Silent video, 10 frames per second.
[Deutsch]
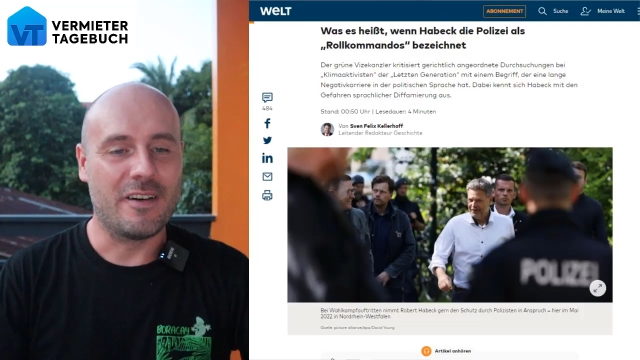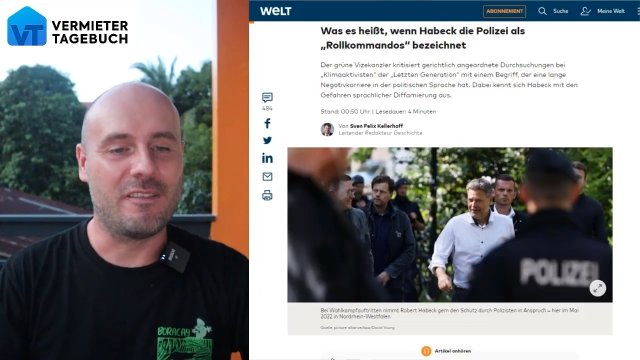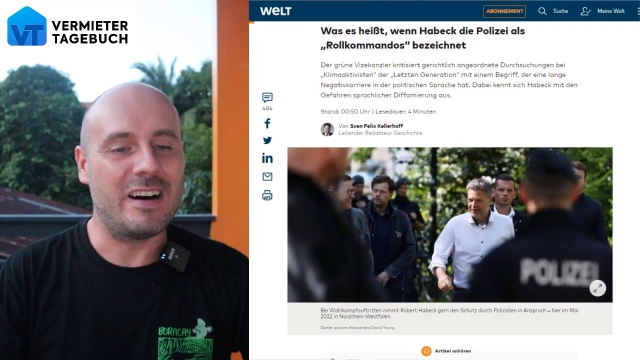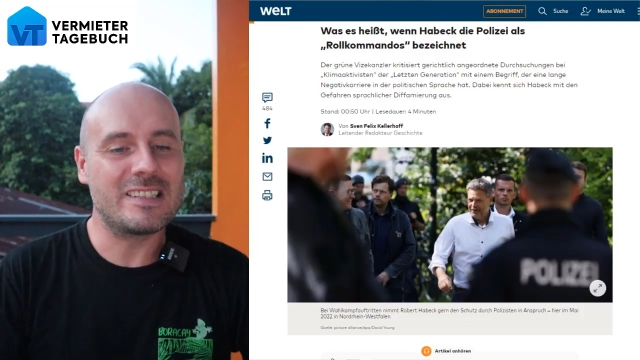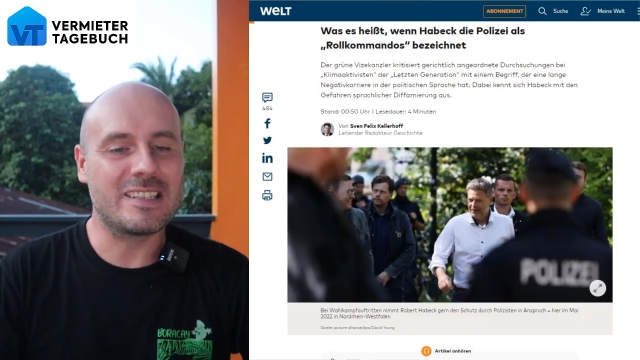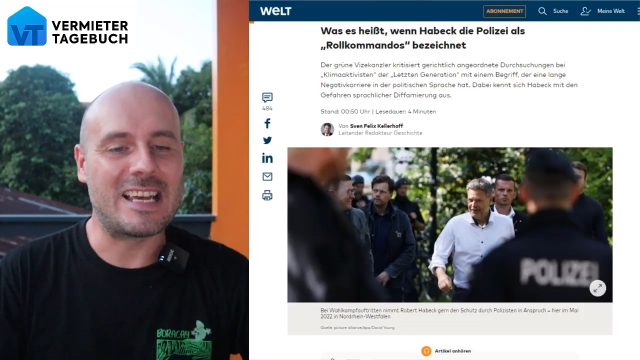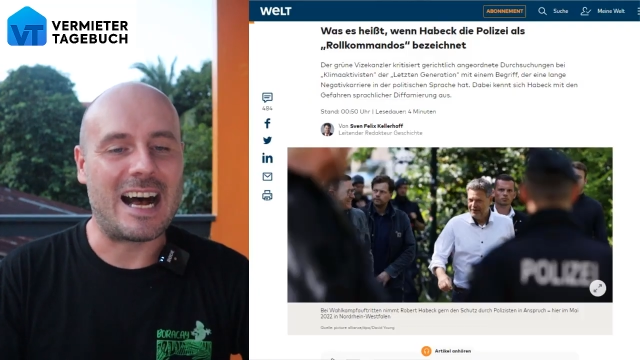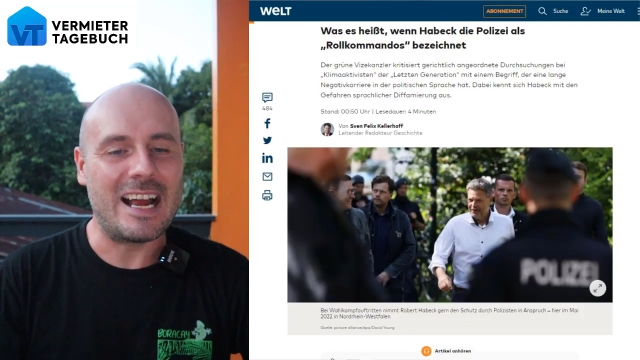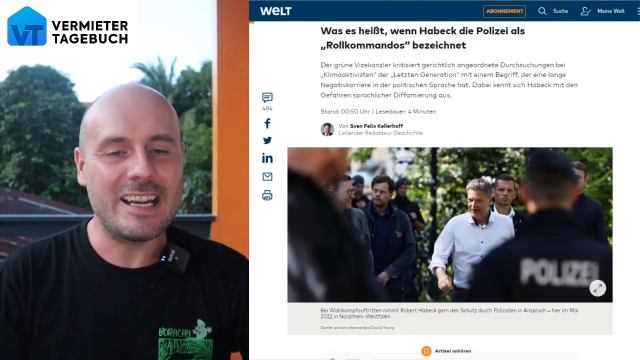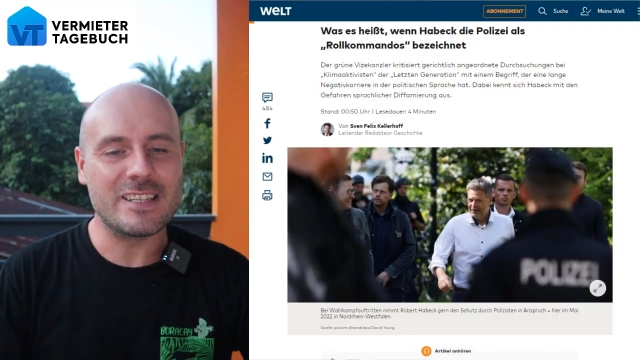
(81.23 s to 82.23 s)
was es
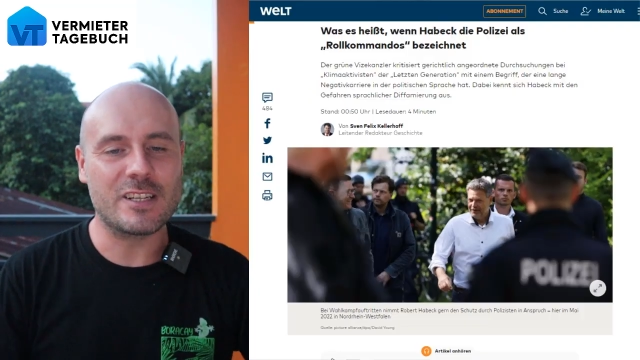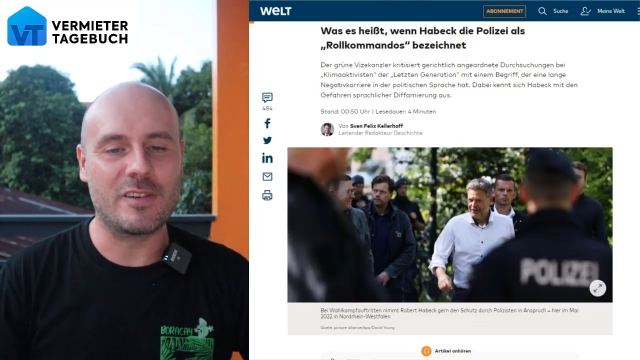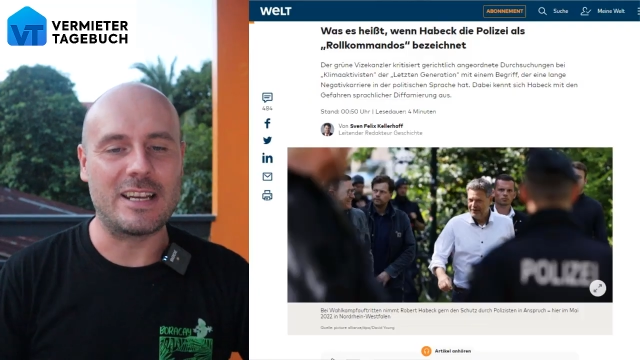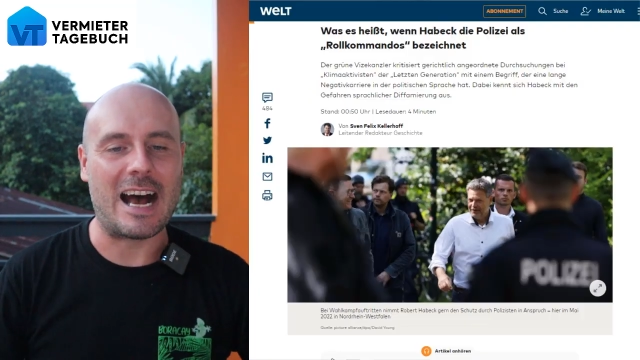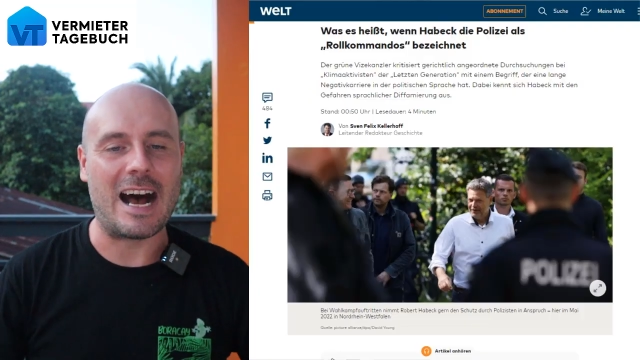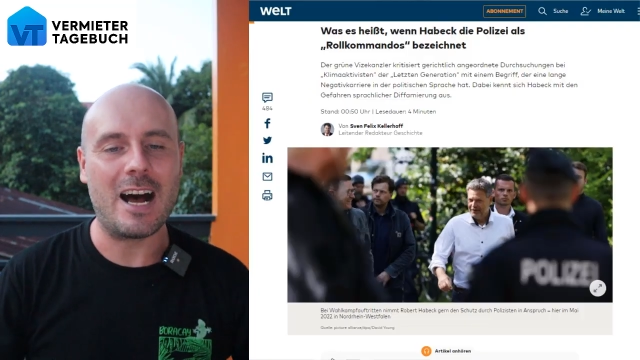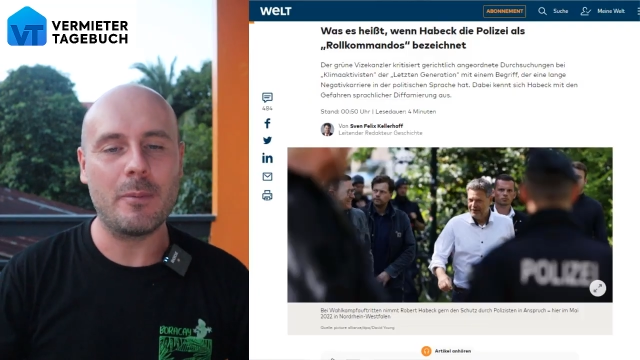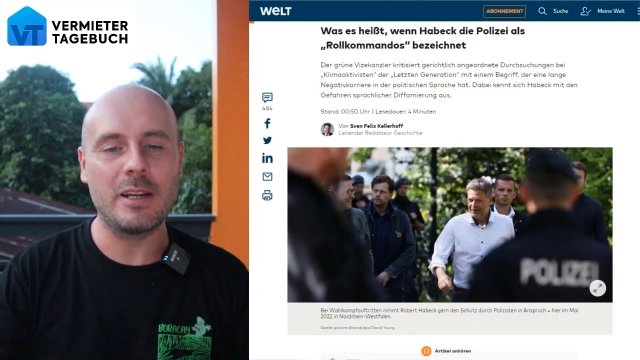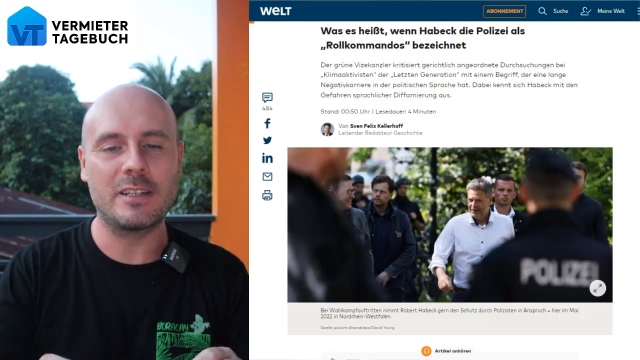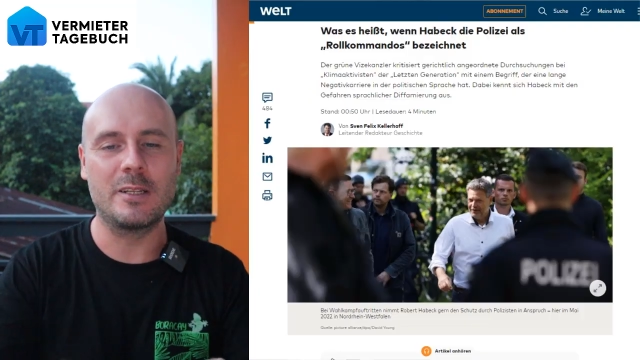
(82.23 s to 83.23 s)
heißt, wenn
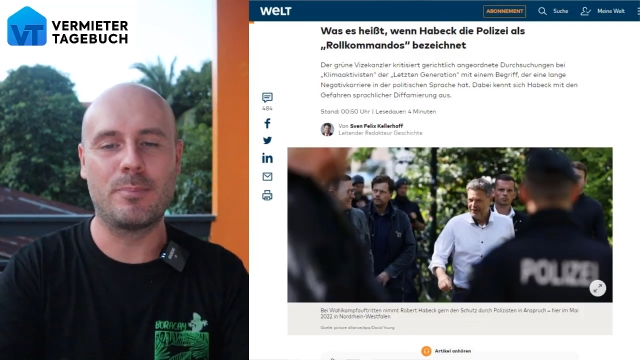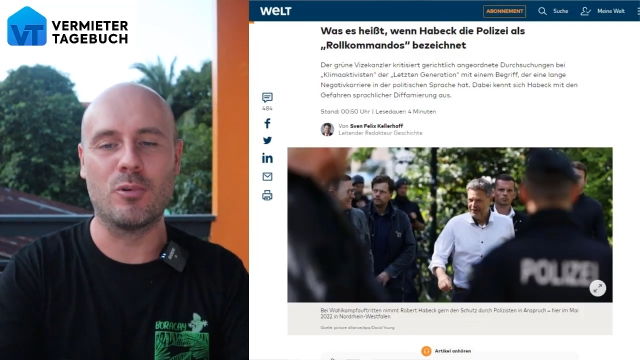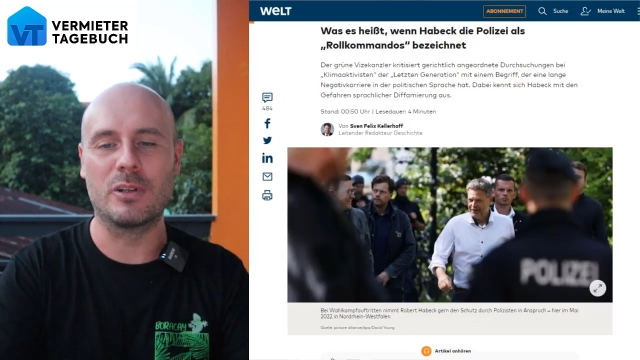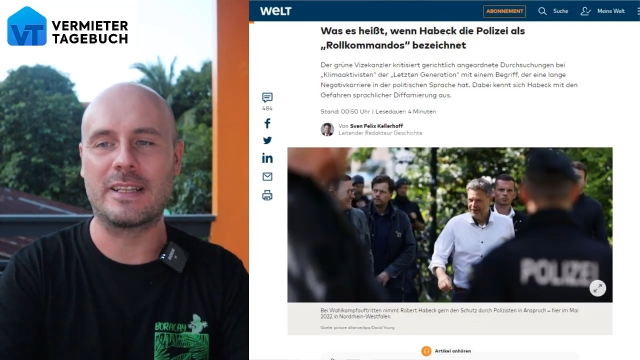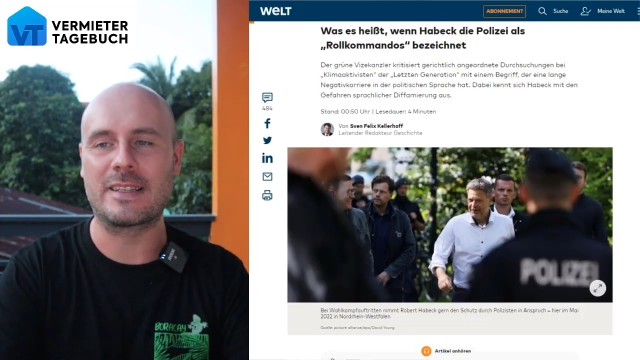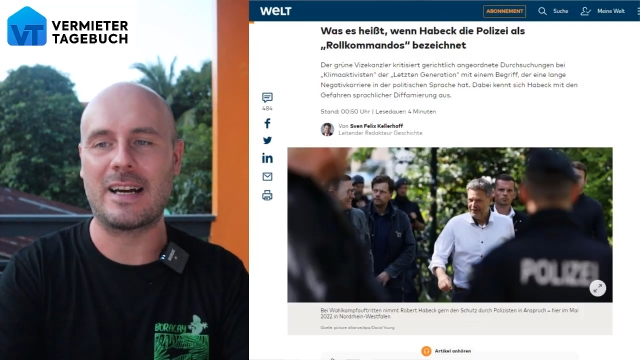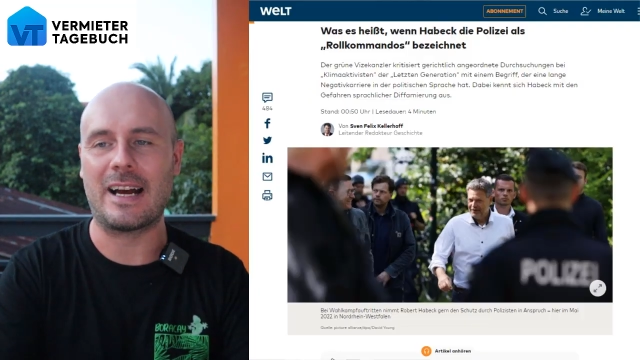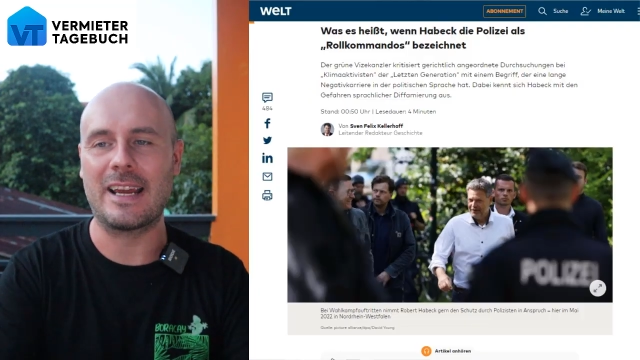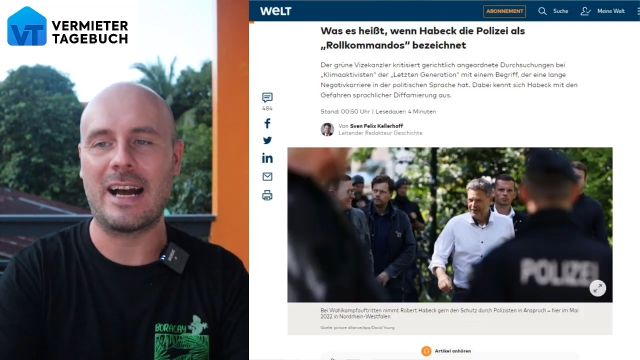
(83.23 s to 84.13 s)
Habeck die Polizei